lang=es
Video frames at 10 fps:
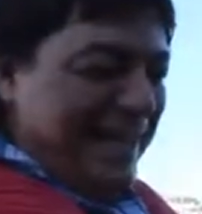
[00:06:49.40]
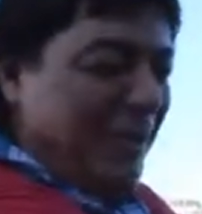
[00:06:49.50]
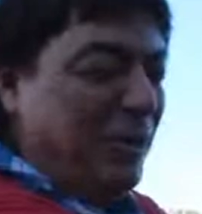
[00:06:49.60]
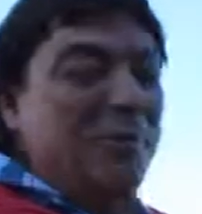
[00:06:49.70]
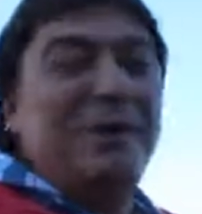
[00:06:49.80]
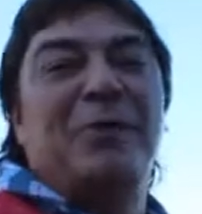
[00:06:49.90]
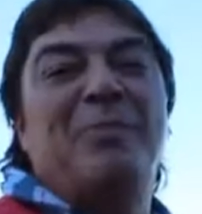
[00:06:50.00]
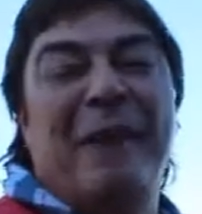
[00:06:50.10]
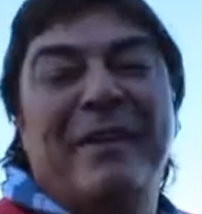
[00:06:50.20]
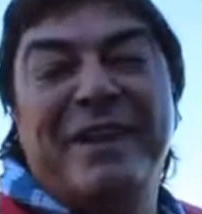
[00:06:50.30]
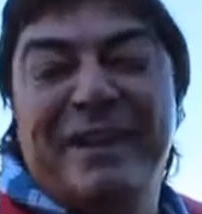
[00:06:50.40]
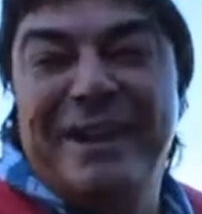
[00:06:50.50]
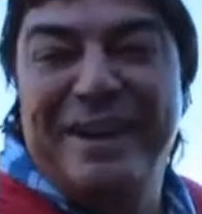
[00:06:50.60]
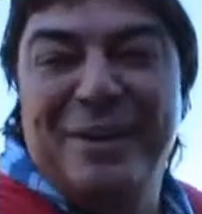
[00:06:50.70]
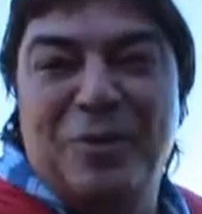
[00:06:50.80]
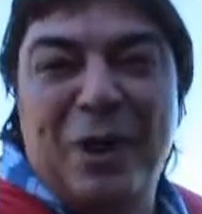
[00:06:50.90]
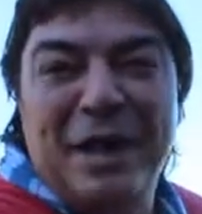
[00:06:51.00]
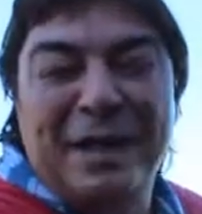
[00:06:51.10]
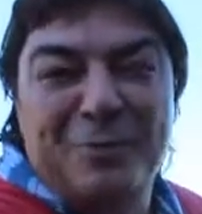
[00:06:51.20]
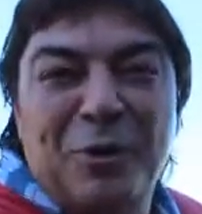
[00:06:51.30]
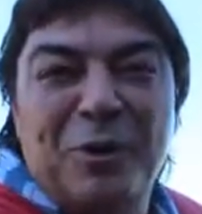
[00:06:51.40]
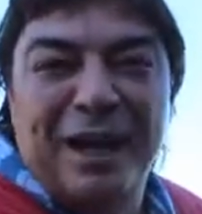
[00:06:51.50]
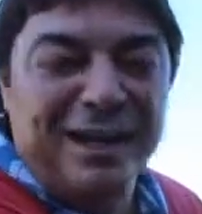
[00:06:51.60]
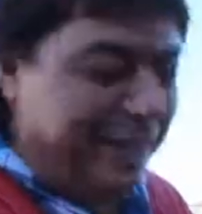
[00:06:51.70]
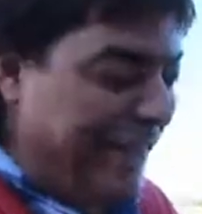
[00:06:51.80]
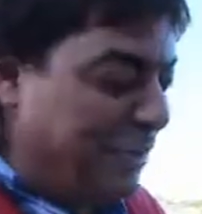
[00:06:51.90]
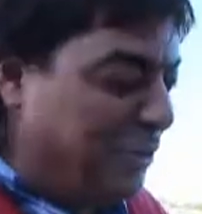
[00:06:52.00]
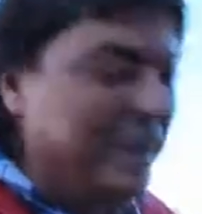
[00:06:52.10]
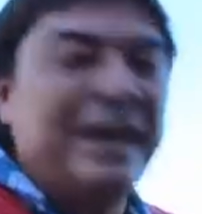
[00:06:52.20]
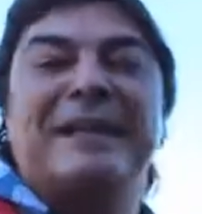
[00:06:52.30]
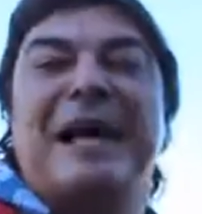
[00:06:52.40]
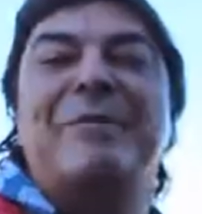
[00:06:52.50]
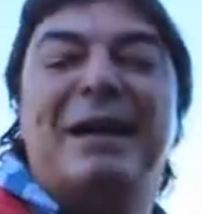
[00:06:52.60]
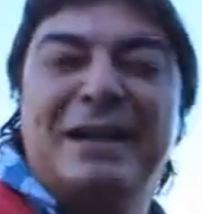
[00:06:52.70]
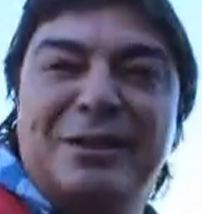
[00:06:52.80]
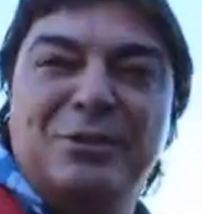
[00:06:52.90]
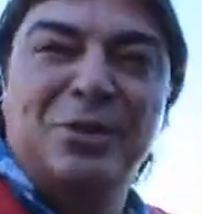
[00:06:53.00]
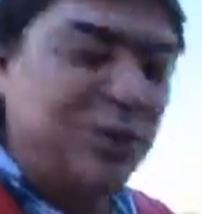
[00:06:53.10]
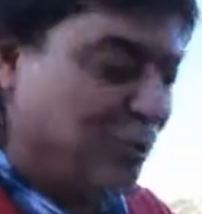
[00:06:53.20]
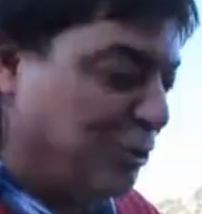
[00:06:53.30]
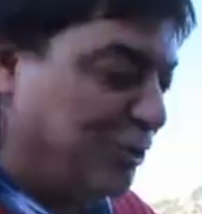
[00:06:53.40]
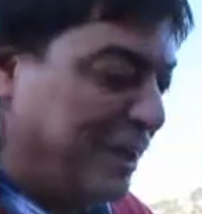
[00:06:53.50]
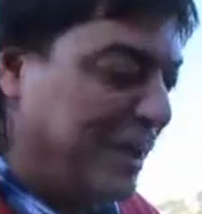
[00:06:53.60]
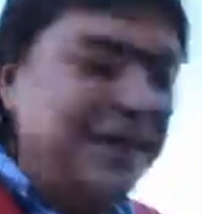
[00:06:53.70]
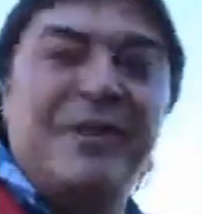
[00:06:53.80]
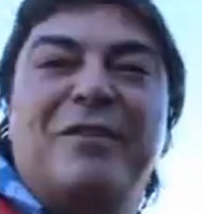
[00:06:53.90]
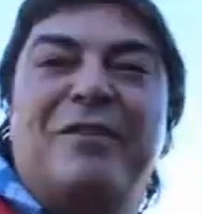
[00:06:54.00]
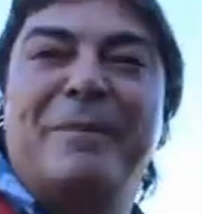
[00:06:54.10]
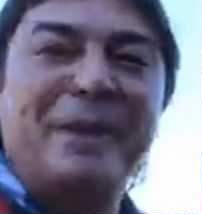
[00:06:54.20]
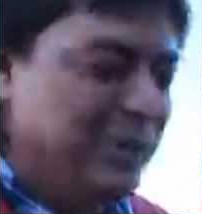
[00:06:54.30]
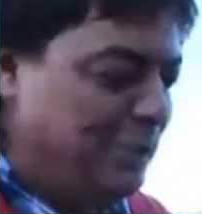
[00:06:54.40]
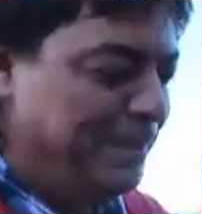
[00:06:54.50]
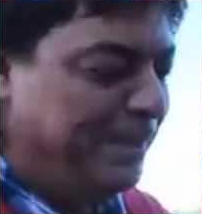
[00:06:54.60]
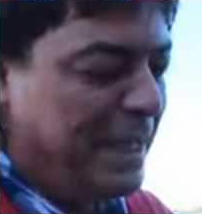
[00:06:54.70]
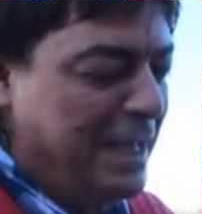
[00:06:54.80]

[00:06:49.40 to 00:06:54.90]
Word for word: y con mi compadre Juan Carmona, el creador de Ketama y uno de los totes grandes del flamenco.